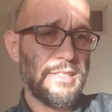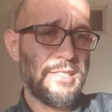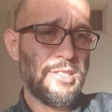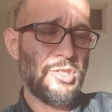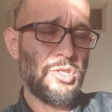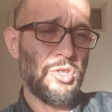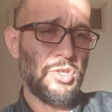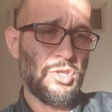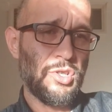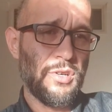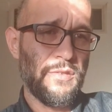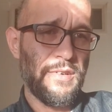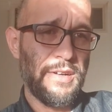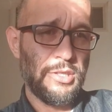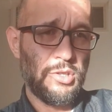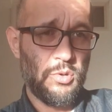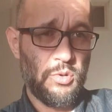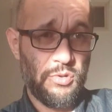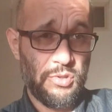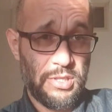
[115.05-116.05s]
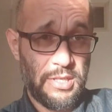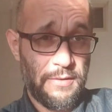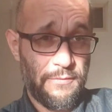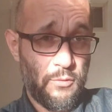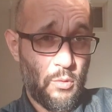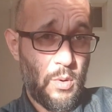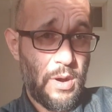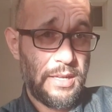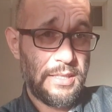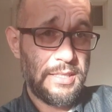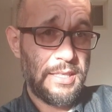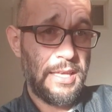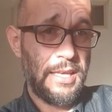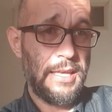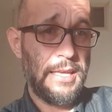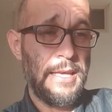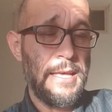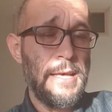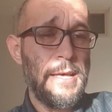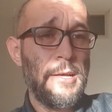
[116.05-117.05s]
zastosować różne
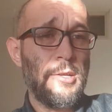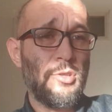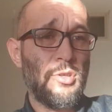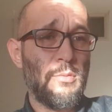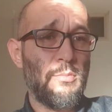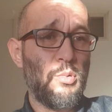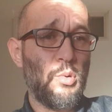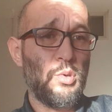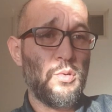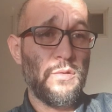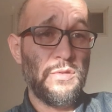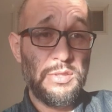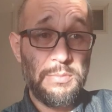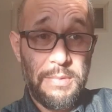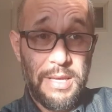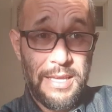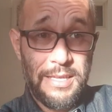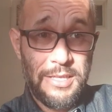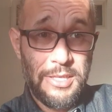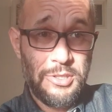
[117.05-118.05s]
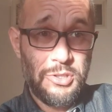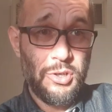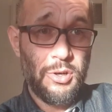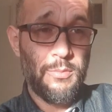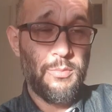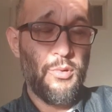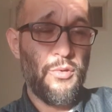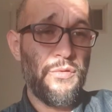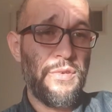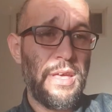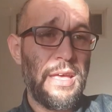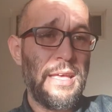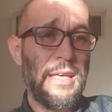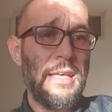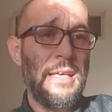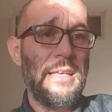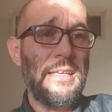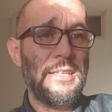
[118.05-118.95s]
wkładki do butów, zmienić obuwie.